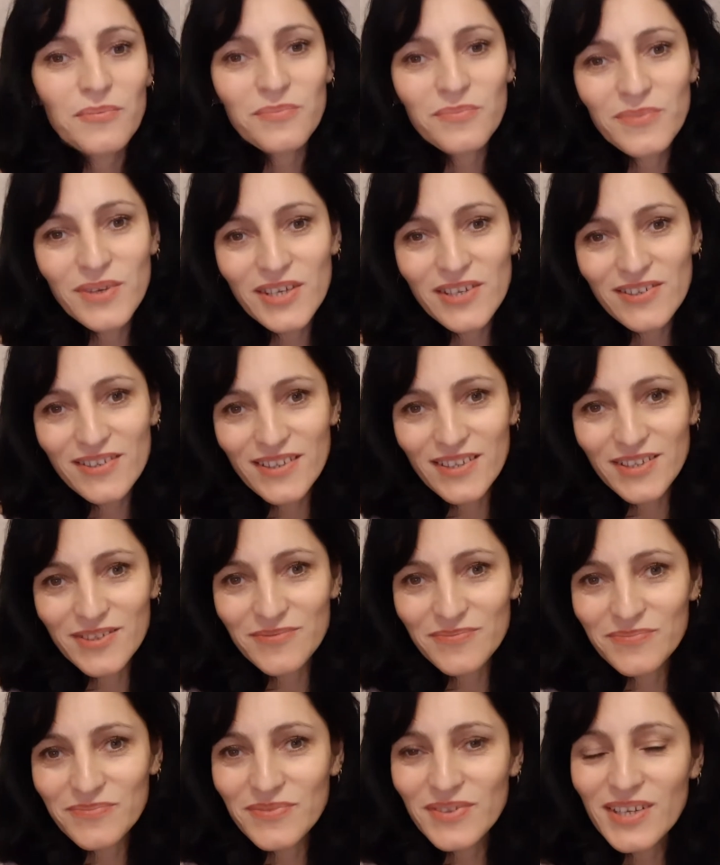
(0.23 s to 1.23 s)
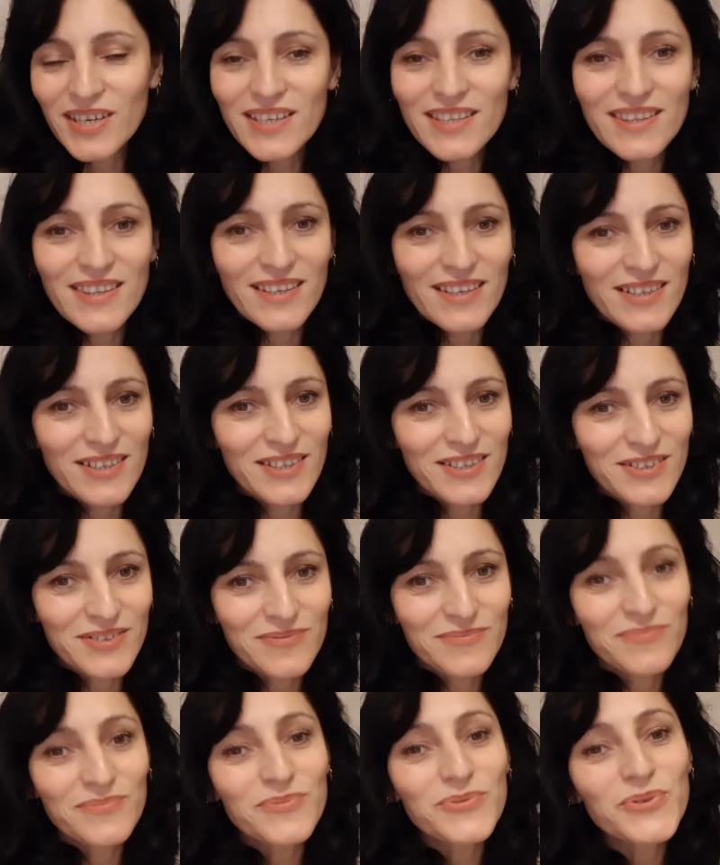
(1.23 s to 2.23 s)
Милая, родная,
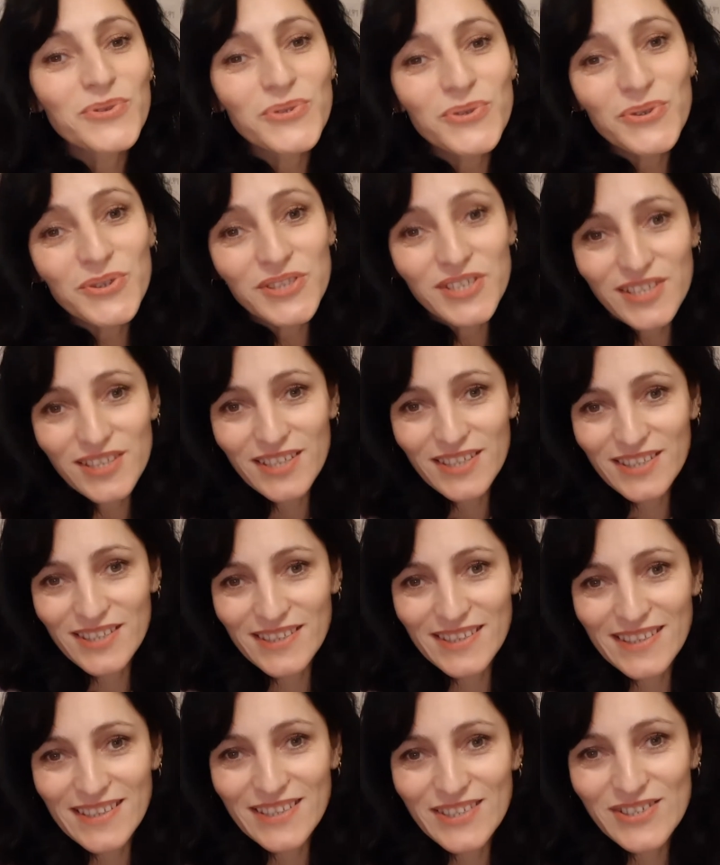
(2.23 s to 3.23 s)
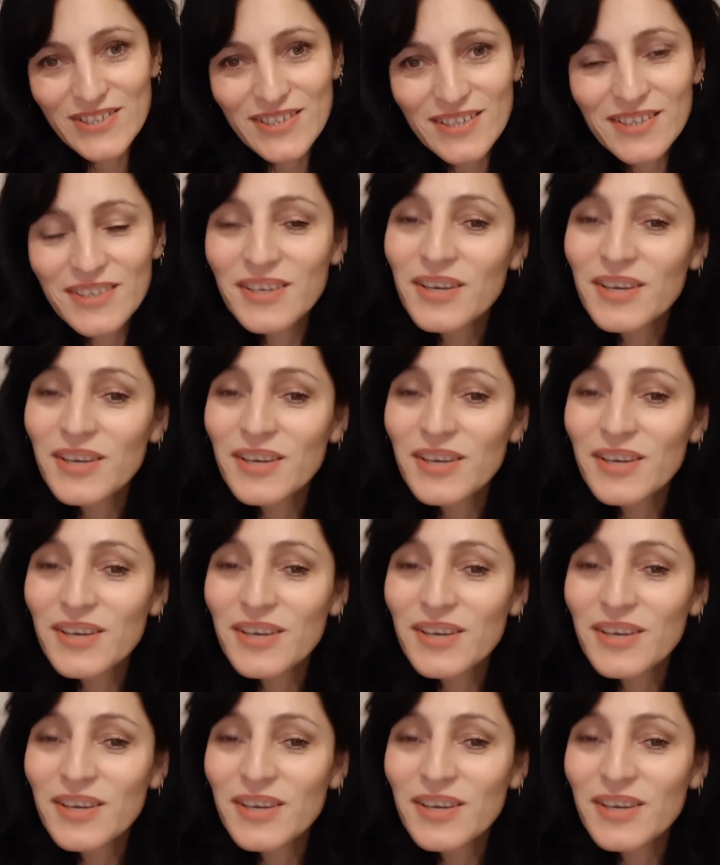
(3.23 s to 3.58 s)
доченька ты наша,